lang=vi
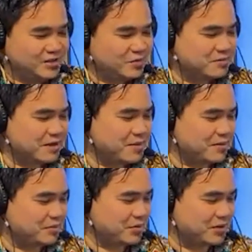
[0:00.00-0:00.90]
Chúc các
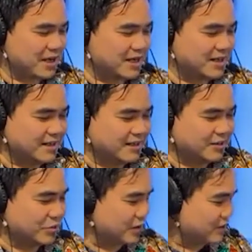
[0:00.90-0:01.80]
bạn một ngày
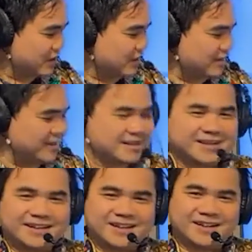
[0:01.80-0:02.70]
tuyệt vời.
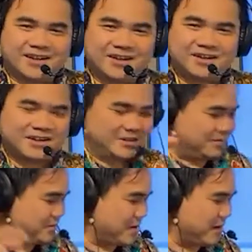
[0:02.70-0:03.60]
Rồi,
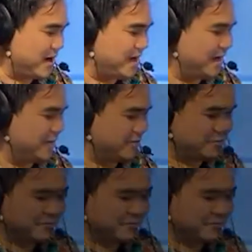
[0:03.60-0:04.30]
bye bye.